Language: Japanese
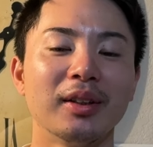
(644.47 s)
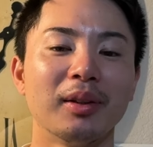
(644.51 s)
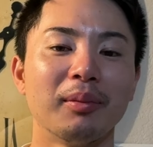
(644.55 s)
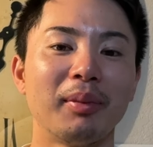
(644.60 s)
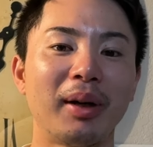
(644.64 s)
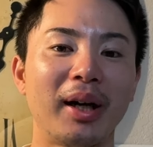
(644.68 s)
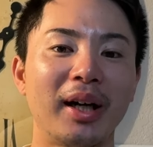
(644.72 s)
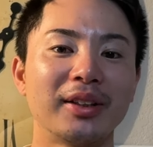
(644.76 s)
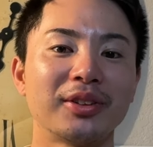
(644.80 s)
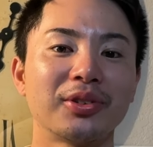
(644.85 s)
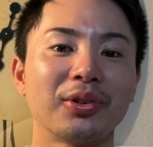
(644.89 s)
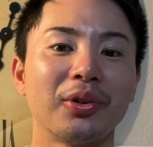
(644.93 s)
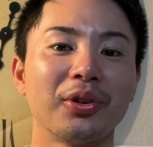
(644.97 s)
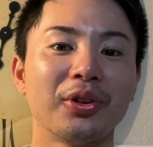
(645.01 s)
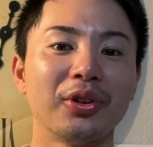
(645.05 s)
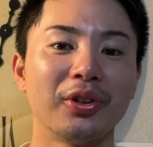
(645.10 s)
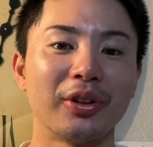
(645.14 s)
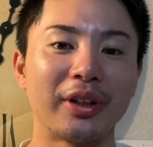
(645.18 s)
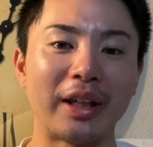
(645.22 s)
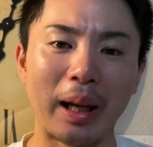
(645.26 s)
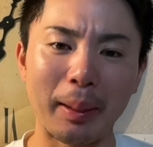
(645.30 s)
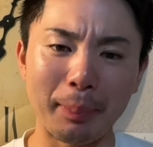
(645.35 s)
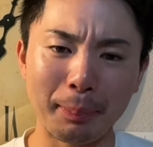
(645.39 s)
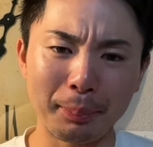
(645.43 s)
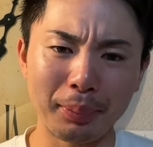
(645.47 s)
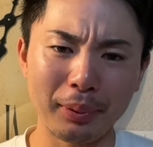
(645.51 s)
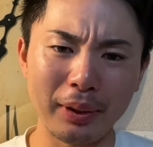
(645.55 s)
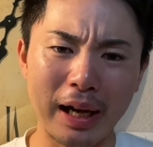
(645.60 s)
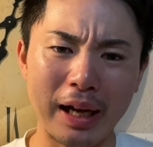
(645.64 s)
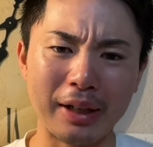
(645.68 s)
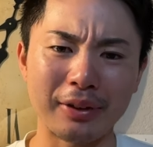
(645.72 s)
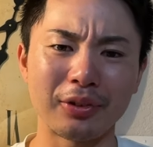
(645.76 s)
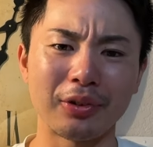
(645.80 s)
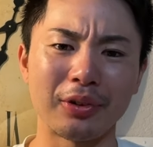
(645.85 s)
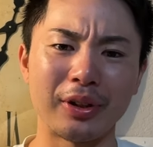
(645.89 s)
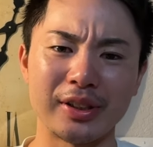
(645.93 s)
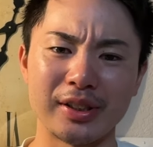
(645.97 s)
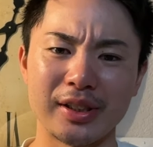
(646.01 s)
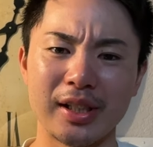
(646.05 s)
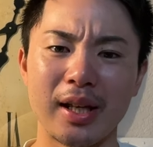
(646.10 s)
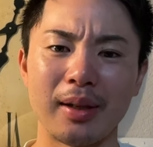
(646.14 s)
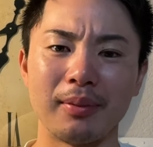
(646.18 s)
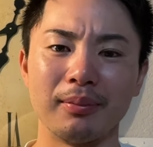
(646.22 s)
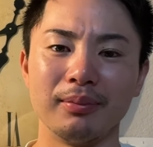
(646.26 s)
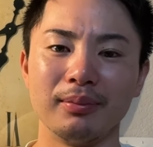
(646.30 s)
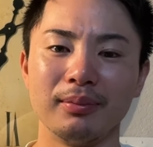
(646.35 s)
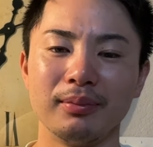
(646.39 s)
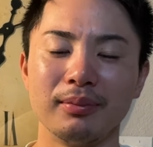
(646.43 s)
まあ、そういうギャップがあるとです
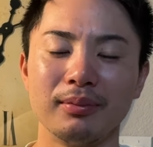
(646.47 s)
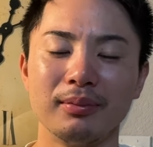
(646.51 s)
ね、